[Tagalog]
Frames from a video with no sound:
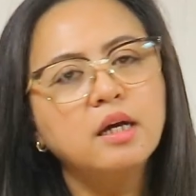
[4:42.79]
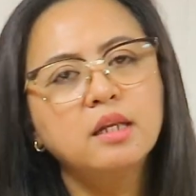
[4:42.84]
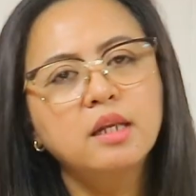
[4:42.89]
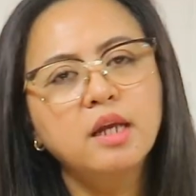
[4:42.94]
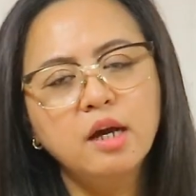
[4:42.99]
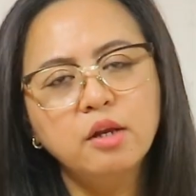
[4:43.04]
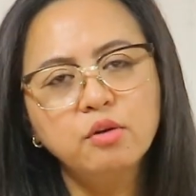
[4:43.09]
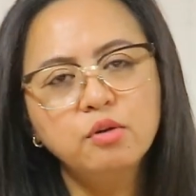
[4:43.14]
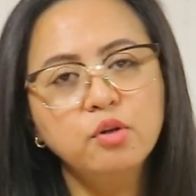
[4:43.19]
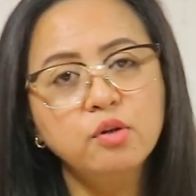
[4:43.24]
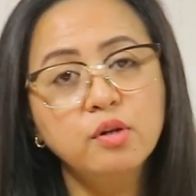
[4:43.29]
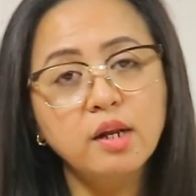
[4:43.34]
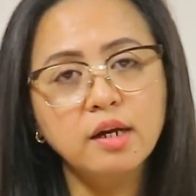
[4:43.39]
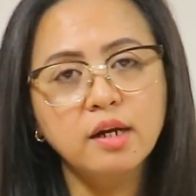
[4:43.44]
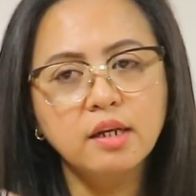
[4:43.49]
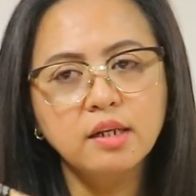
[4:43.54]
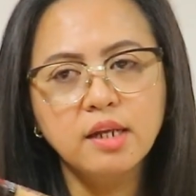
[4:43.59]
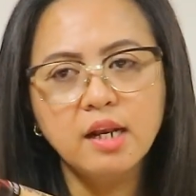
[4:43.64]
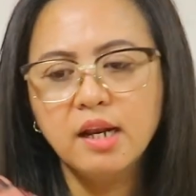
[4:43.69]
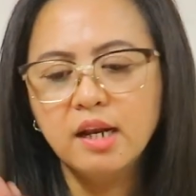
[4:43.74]
na ano, yun lang
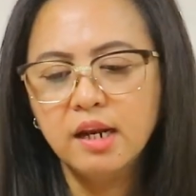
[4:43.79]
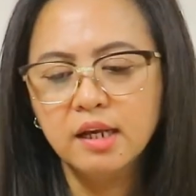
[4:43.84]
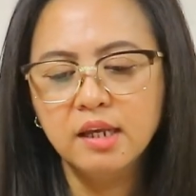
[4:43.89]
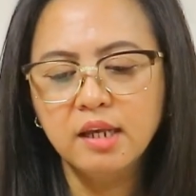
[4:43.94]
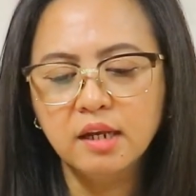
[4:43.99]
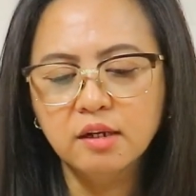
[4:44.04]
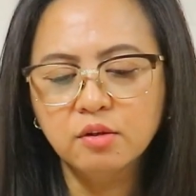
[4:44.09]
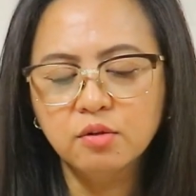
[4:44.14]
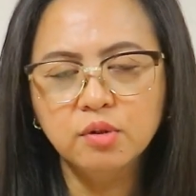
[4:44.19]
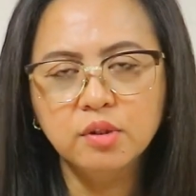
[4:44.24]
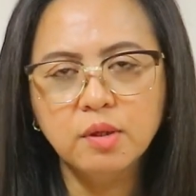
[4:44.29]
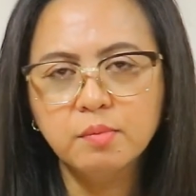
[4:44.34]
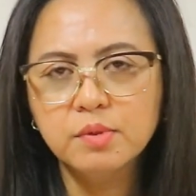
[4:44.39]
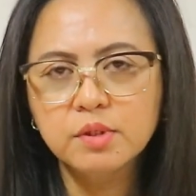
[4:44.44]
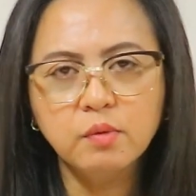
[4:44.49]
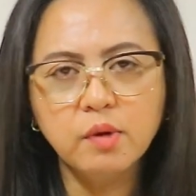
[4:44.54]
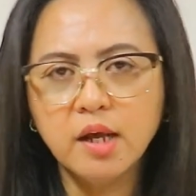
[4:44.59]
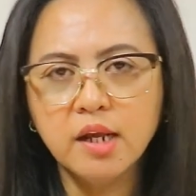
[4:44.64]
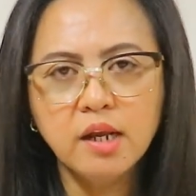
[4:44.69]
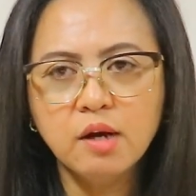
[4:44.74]
ang nilalagyan ko.
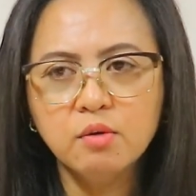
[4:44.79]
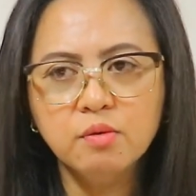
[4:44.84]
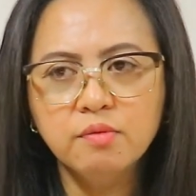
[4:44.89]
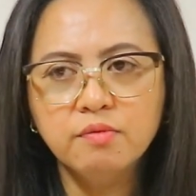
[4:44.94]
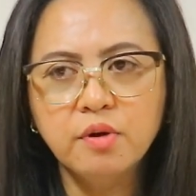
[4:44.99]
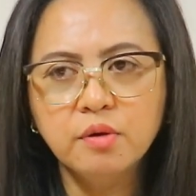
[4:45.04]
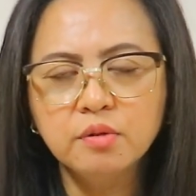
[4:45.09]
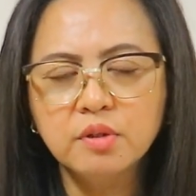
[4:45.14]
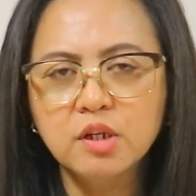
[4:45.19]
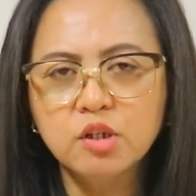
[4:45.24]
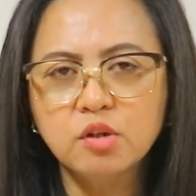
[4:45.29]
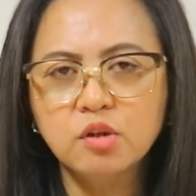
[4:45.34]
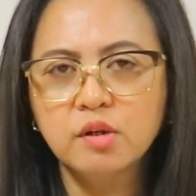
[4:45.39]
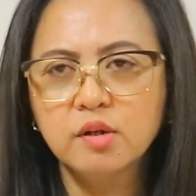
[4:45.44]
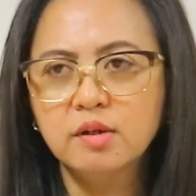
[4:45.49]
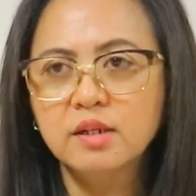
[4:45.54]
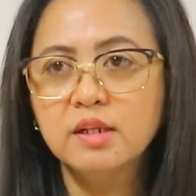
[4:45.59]
Tapos wala na akong foundation.